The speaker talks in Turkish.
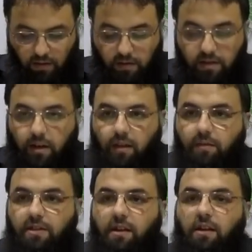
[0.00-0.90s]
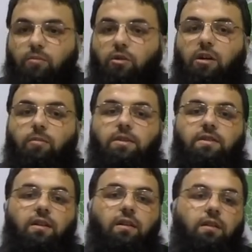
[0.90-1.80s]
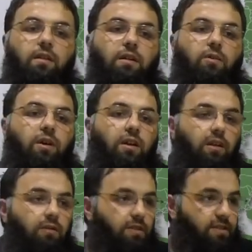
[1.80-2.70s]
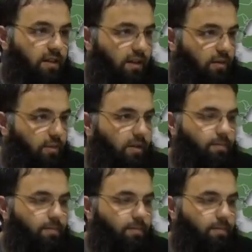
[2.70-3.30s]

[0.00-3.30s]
Salat ve selam Muhammed sallallahu aleyhi ve selleme